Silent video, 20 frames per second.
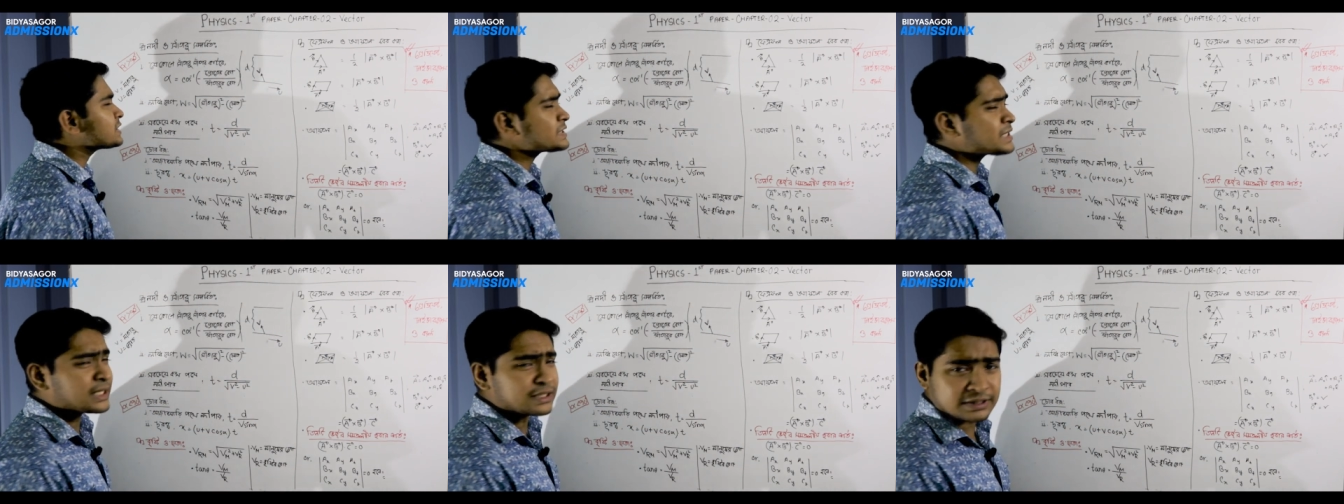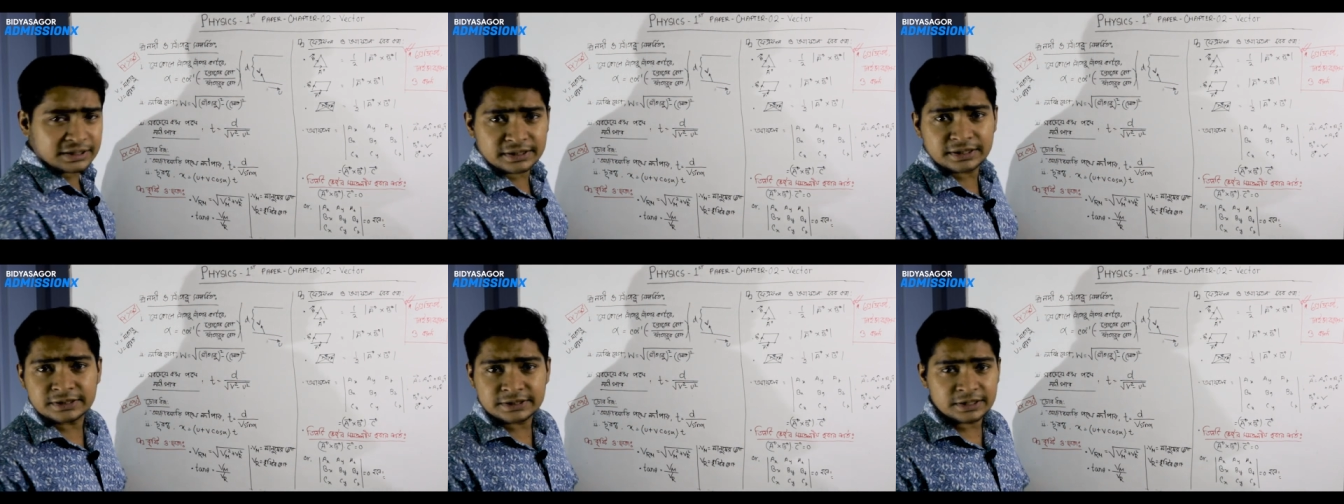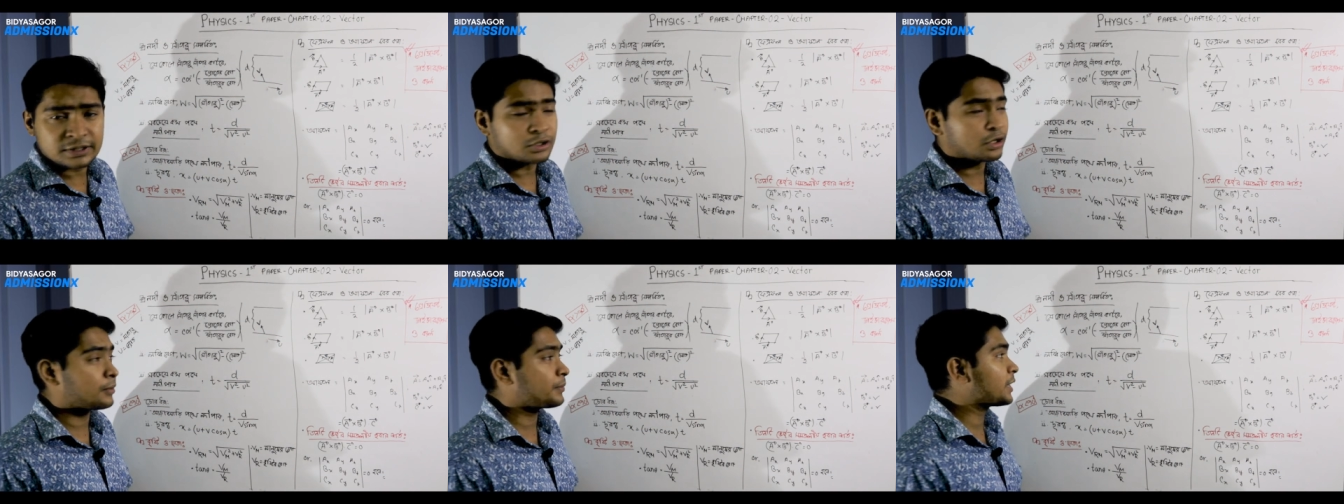সাতটাতে
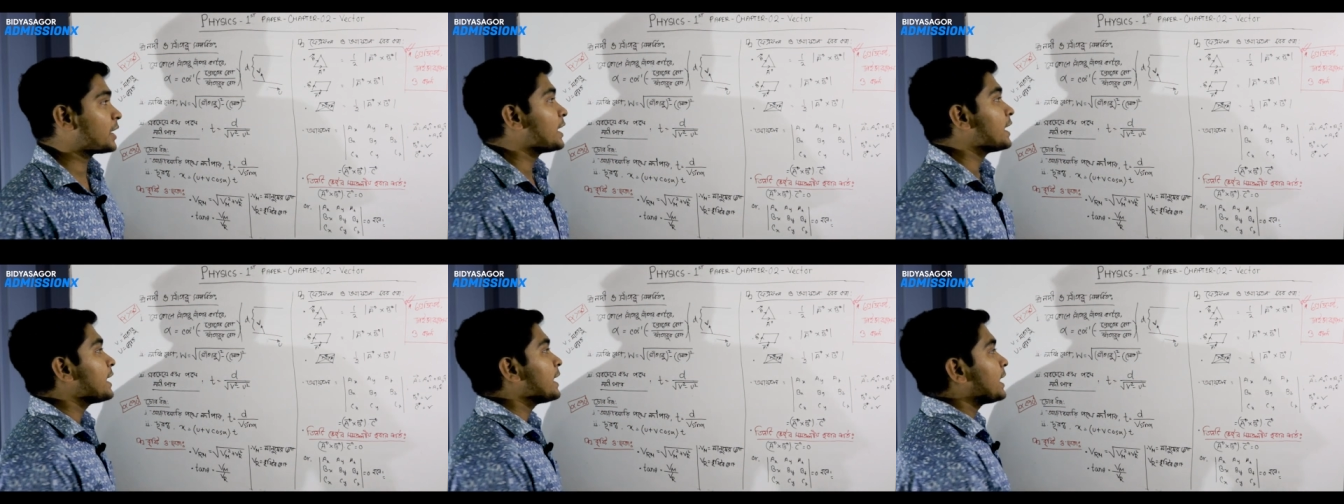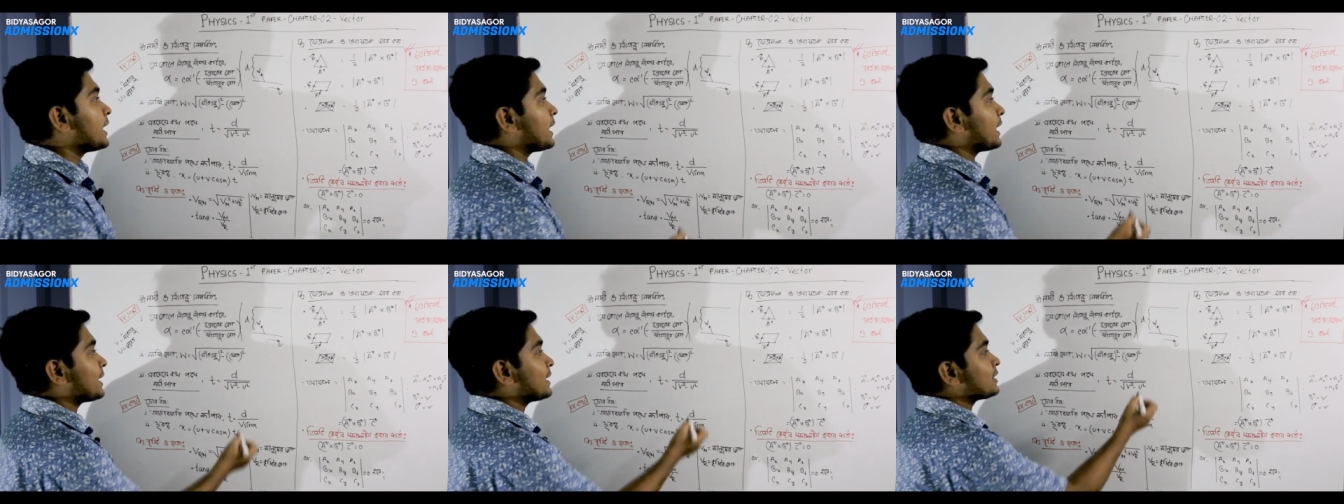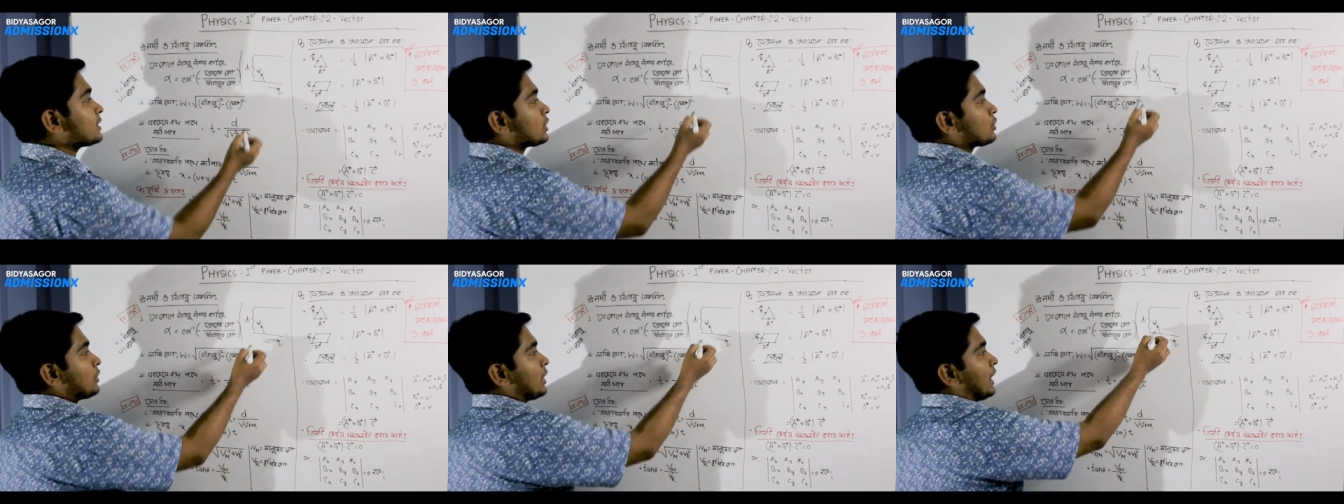যেতে হবে
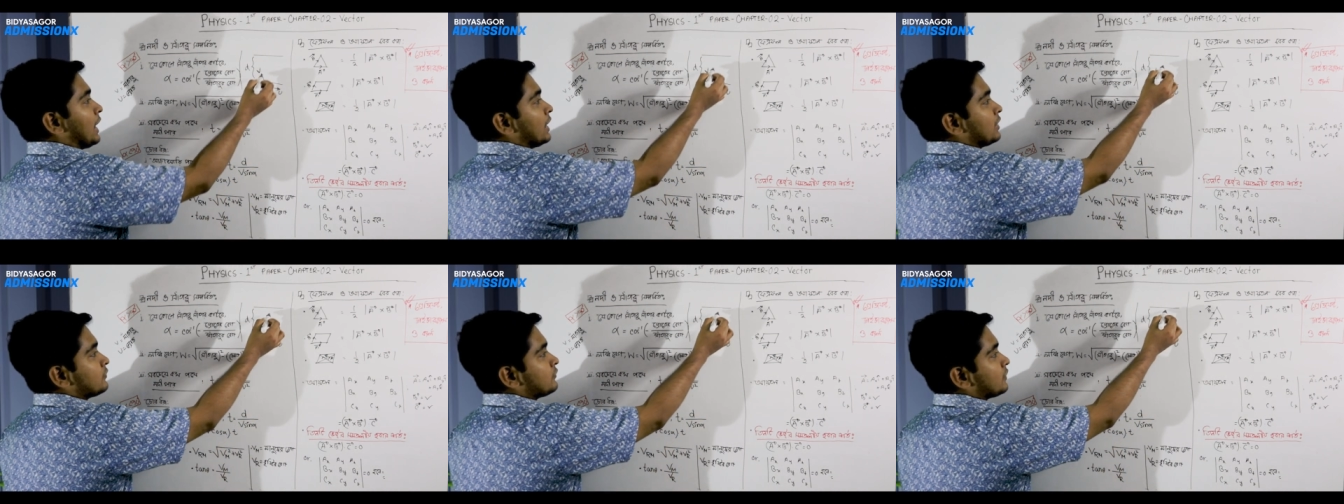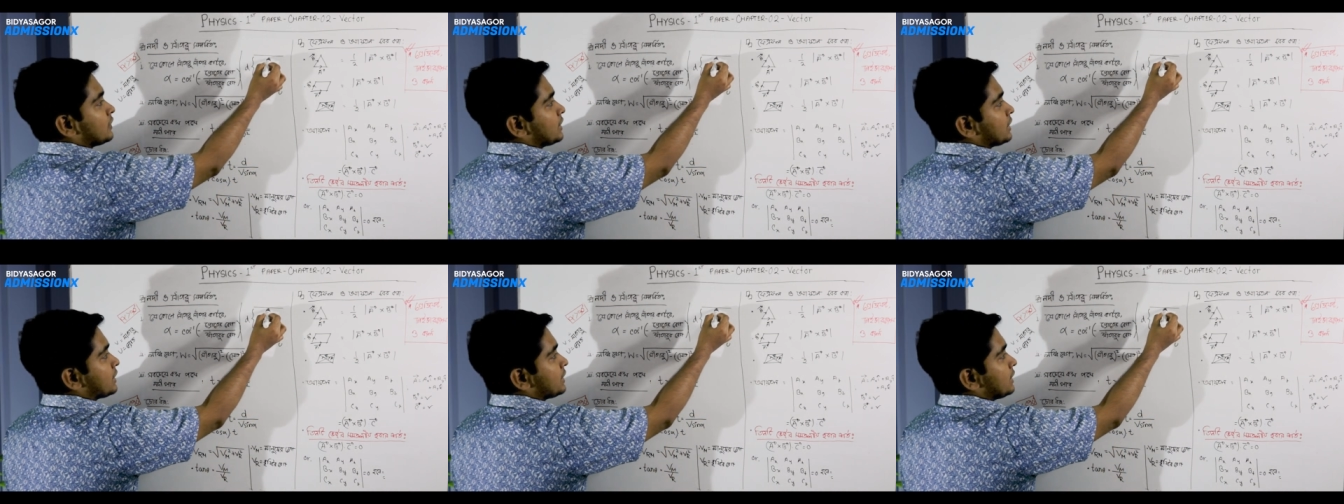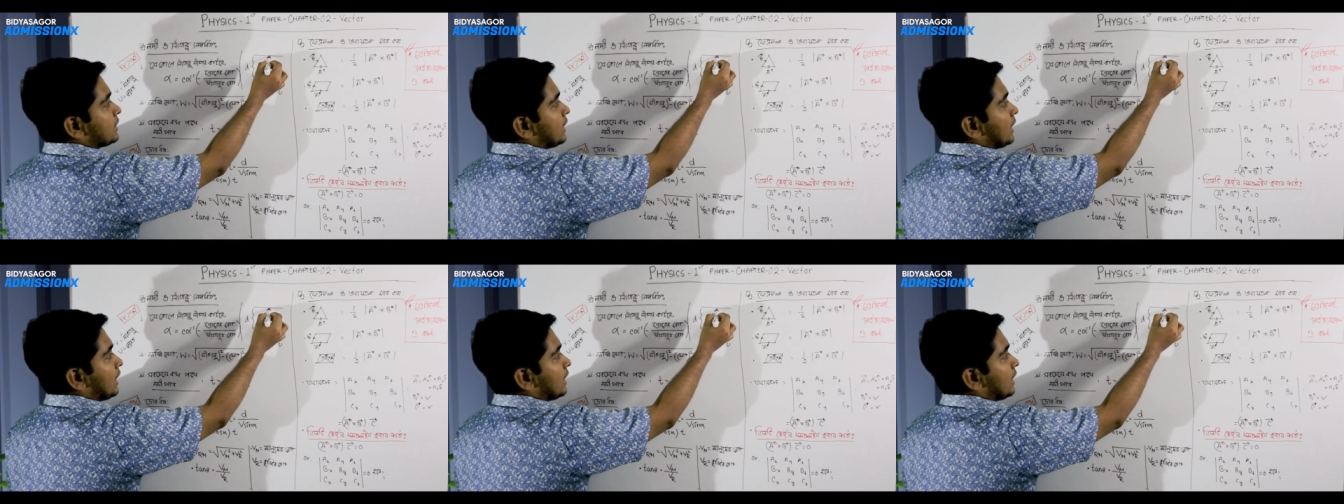এখানে দেখো আলফাটা কি